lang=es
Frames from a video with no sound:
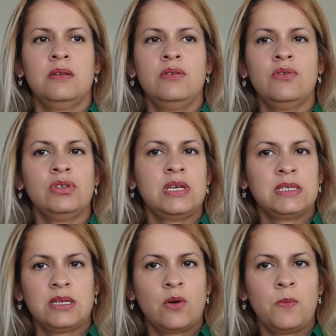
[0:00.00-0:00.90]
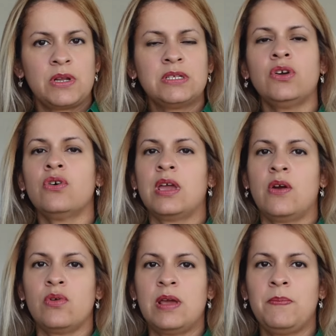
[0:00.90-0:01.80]
no llega a ser corporación,
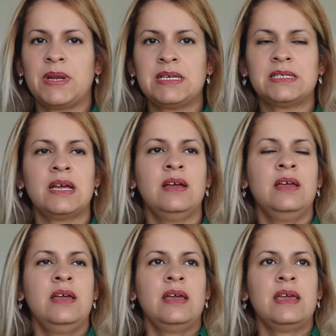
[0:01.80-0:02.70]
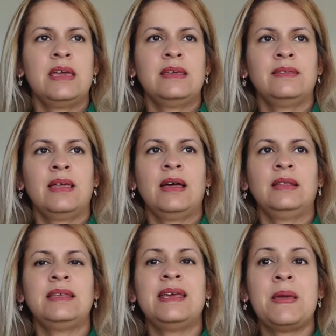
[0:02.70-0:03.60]
es una empresa.
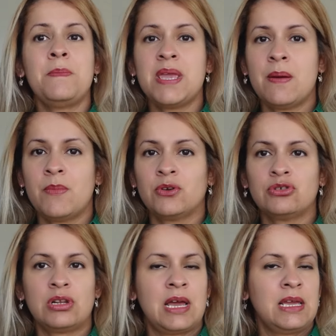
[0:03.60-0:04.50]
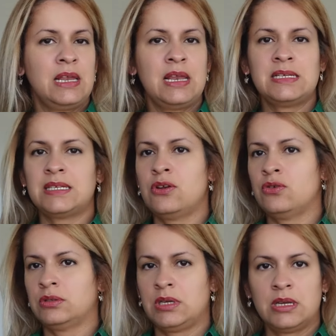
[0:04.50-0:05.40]
Esta tiene miembros, las LLC
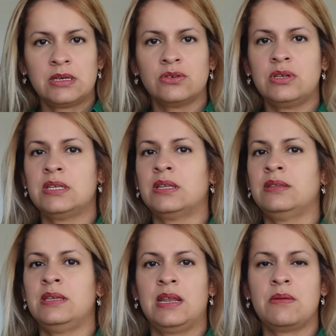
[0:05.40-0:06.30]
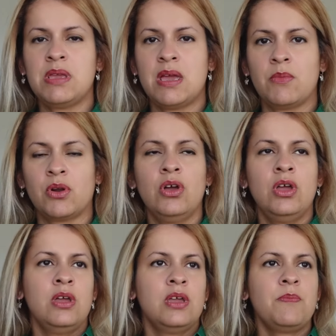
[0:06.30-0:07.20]
no tienen accionistas, tienen miembros
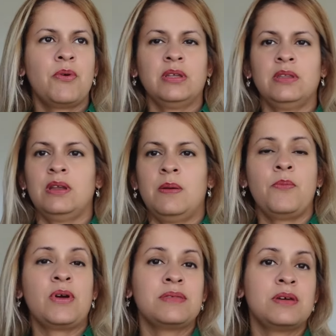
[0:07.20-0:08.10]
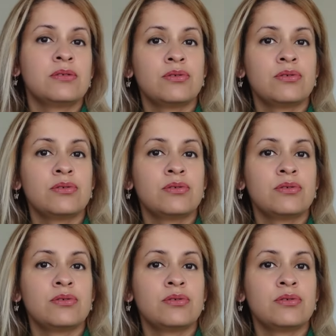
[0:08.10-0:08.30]
y puedes tener, puede ser